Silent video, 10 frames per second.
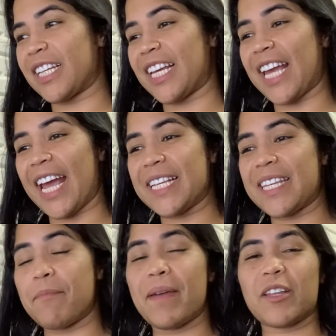você que quer
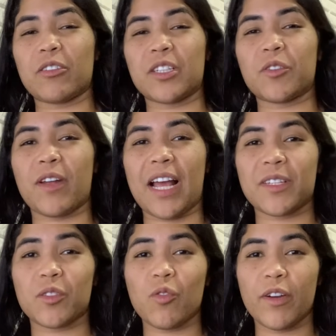receber nossas
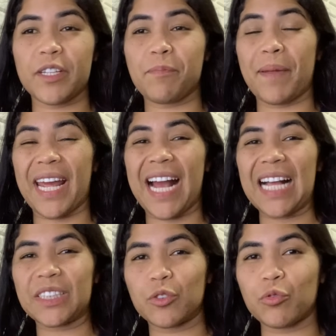orações,
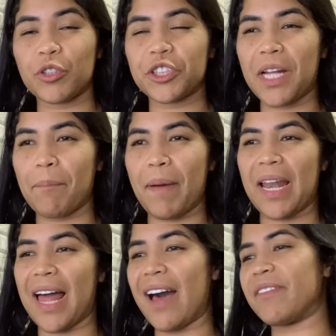pregações da
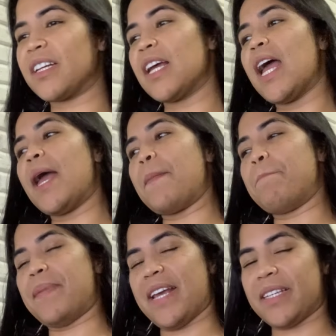palavra,
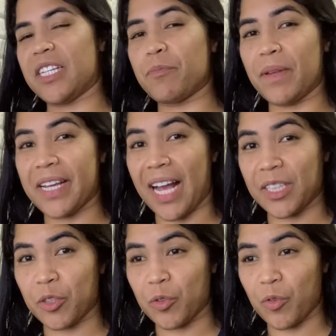minhas
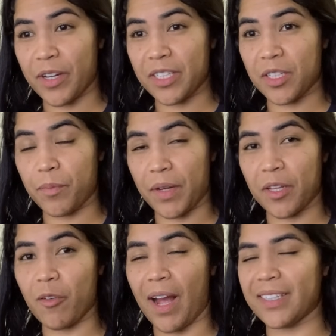explicações
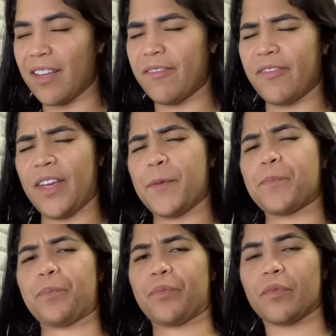espirituais, enfim.
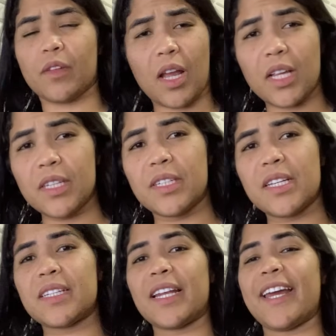
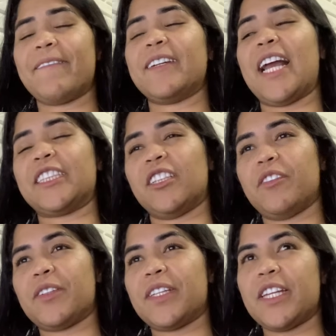Se inscreva e
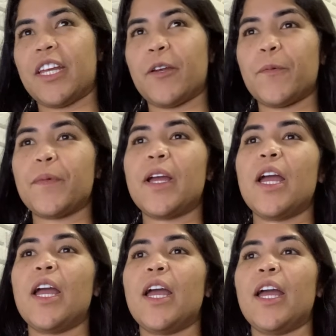ative o sininho.
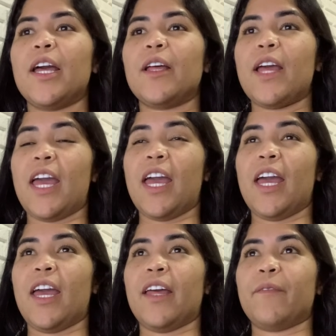
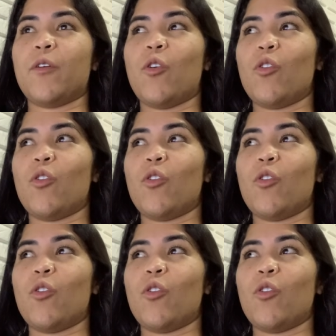É,